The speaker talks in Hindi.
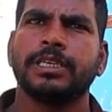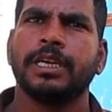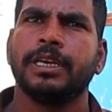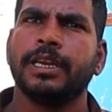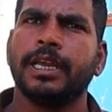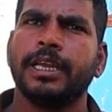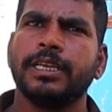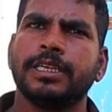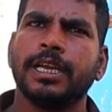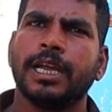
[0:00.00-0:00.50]

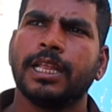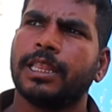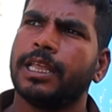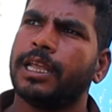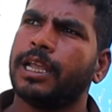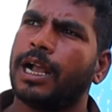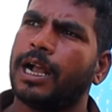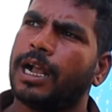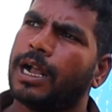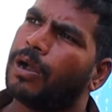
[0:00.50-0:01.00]
चेन्नई से आते
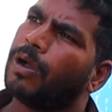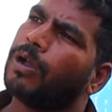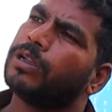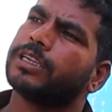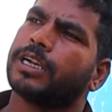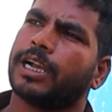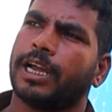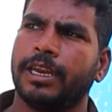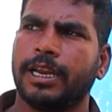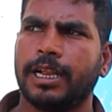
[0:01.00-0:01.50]
हैं और
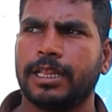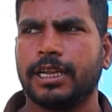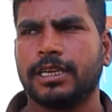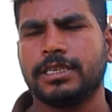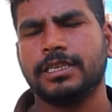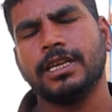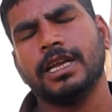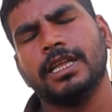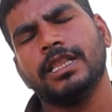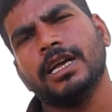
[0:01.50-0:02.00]
कर्नाटक
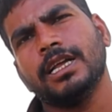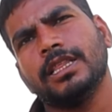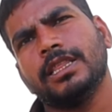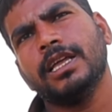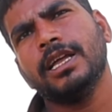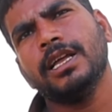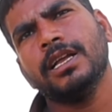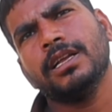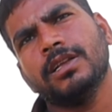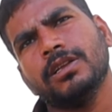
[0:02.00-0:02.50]
से ज़्यादा आते
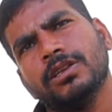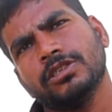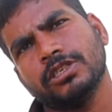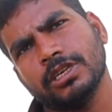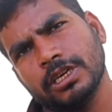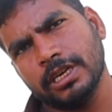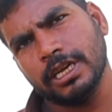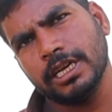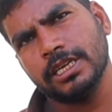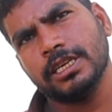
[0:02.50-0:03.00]
हैं
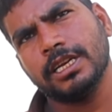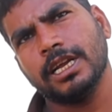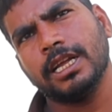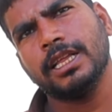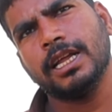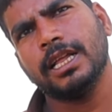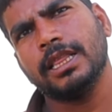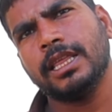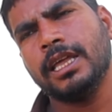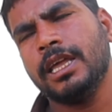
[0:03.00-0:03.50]
चेन्नई से ज़्यादा
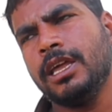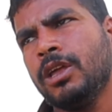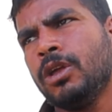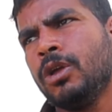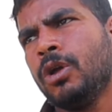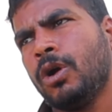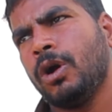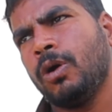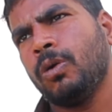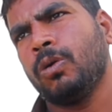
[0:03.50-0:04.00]
आते हैं
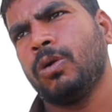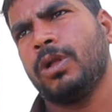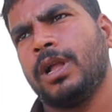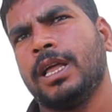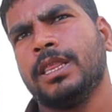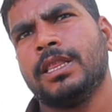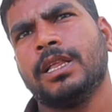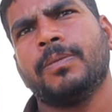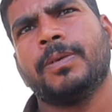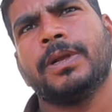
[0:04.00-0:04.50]
और
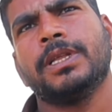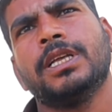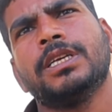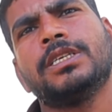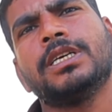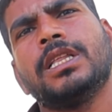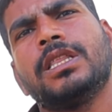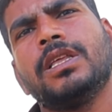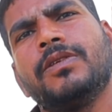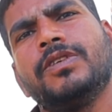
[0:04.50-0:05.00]
आंध्र प्रदेश
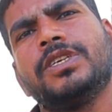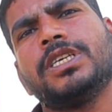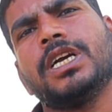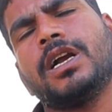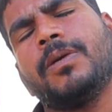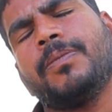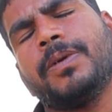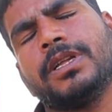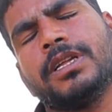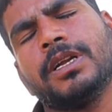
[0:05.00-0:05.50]
आते हैं
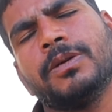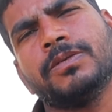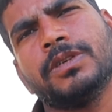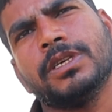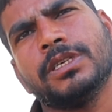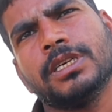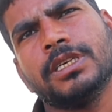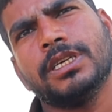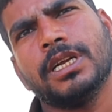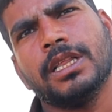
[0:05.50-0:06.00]
विशाखापट्टनम से
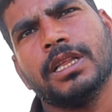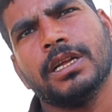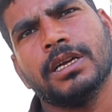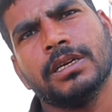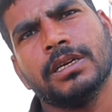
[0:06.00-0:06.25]
सर तो ज़्यादा तो